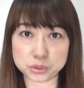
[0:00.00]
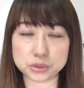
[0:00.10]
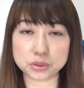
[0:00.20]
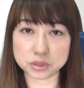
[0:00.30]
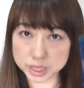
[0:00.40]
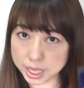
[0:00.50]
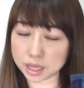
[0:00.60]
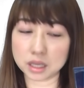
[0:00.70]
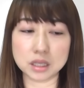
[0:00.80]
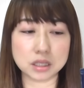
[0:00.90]
塗っ
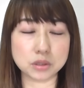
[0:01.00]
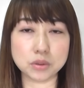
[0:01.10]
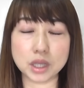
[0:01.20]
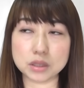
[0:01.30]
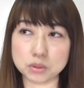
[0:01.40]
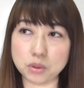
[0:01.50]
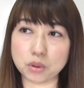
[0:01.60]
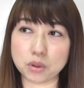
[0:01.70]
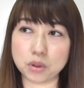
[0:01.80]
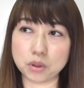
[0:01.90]
て、でその
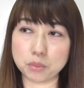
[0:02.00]
後、